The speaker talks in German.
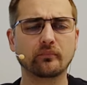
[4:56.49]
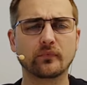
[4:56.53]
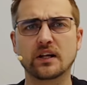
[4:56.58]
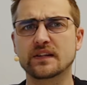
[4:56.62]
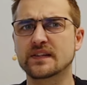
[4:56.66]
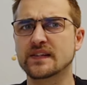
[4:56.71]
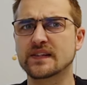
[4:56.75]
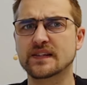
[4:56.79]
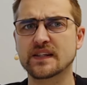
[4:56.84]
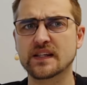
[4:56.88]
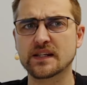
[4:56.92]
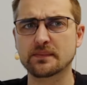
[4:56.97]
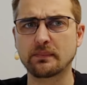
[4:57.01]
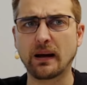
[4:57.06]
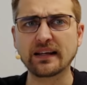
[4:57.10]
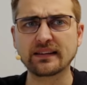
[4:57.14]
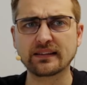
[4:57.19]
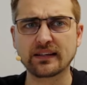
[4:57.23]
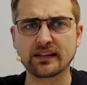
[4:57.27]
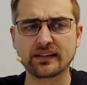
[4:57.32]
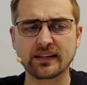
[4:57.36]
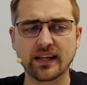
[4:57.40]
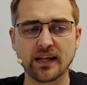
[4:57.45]
Jetzt ist das
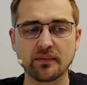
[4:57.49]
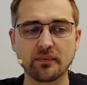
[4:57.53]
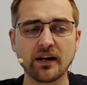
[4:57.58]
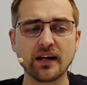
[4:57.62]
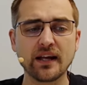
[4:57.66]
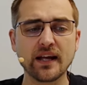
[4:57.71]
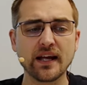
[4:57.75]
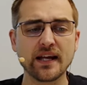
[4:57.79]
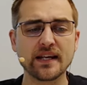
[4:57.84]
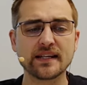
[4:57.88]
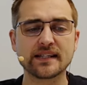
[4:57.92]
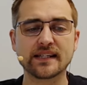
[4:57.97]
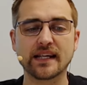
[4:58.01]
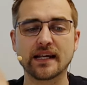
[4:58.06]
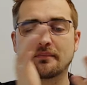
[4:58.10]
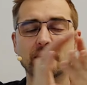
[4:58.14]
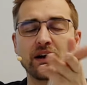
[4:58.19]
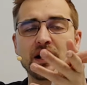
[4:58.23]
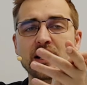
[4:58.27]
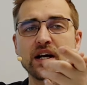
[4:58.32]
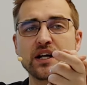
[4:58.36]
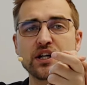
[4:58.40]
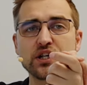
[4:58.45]
weitere Thema,
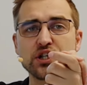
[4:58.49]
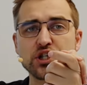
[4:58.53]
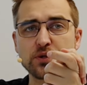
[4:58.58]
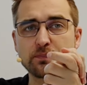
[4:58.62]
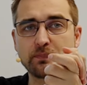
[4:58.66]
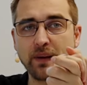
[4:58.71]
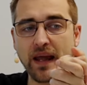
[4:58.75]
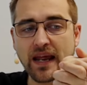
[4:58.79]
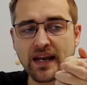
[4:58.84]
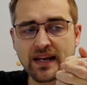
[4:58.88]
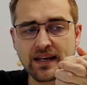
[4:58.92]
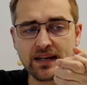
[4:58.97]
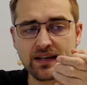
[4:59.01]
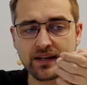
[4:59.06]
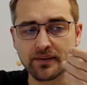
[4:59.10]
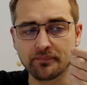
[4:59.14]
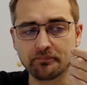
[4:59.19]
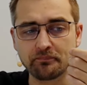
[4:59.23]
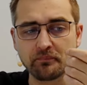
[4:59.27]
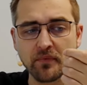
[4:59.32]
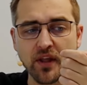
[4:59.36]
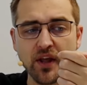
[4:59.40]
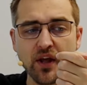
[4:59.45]
Thema
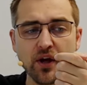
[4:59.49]
Spenden.